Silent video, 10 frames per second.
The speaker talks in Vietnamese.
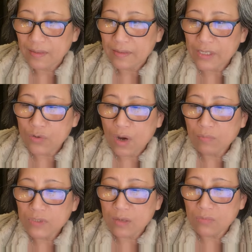nhiều
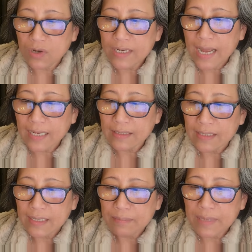ông chồng nói rằng
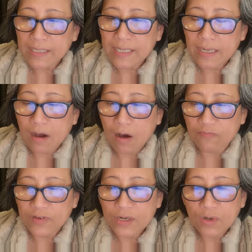mình đi
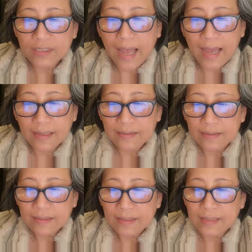họp với đối tác
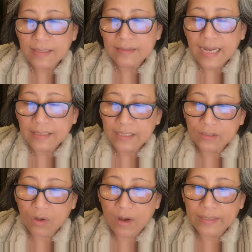nên tắt
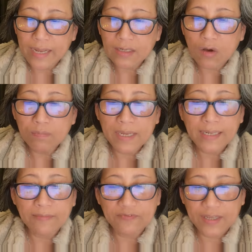điện thoại để không
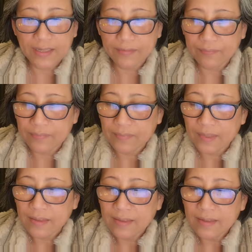bị làm phiền
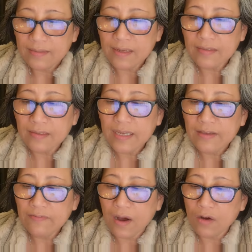tới
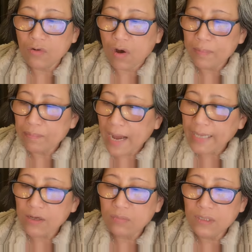khi vợ gọi
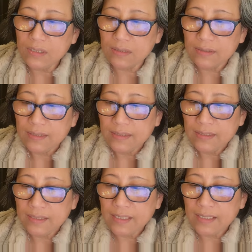mãi không được
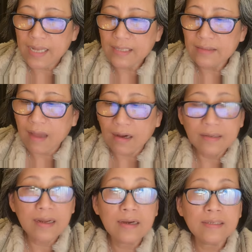thì đến
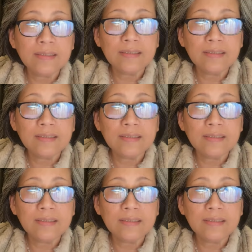tận nơi